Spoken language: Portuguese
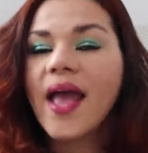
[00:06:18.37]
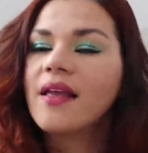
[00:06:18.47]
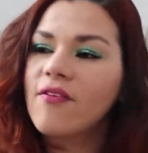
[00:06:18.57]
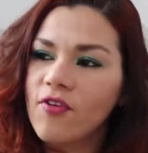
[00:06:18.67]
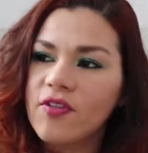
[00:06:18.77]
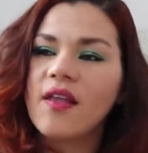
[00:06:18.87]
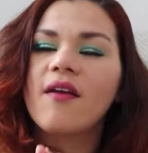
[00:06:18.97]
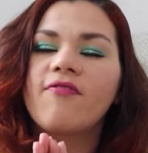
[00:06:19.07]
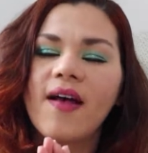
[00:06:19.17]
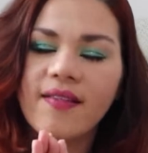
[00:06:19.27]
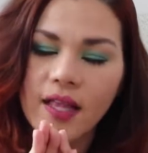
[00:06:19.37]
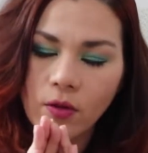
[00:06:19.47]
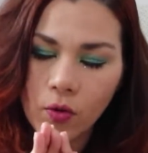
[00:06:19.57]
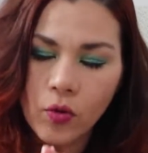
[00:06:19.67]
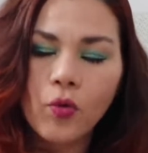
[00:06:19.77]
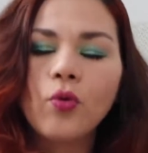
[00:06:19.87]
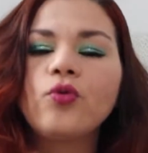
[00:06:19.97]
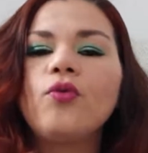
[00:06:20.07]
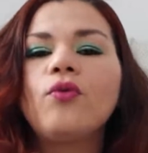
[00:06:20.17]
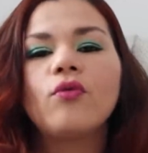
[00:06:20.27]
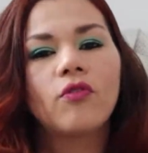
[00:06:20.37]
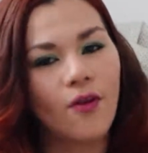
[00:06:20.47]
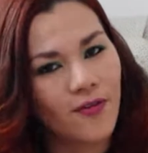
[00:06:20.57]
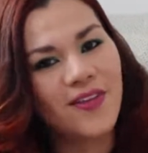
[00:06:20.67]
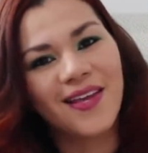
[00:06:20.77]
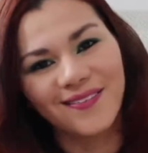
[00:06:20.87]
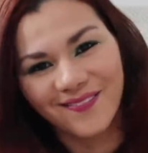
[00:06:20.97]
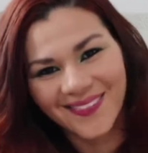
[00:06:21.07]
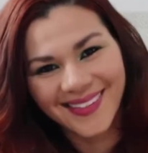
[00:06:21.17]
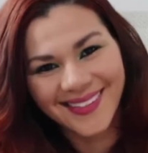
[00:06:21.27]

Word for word: é que você faça tudo sozinho.